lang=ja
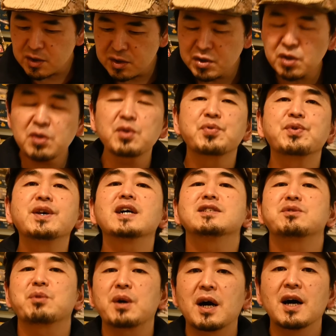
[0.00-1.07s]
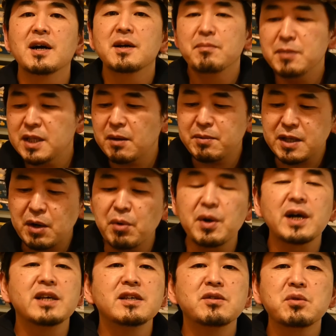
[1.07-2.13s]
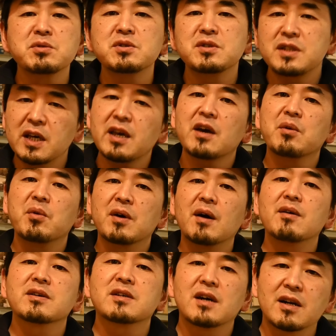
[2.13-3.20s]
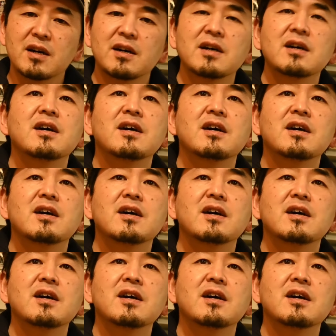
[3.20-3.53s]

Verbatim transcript: ちょっと吹き味とか見てみた方がいいノズルで結構変わるから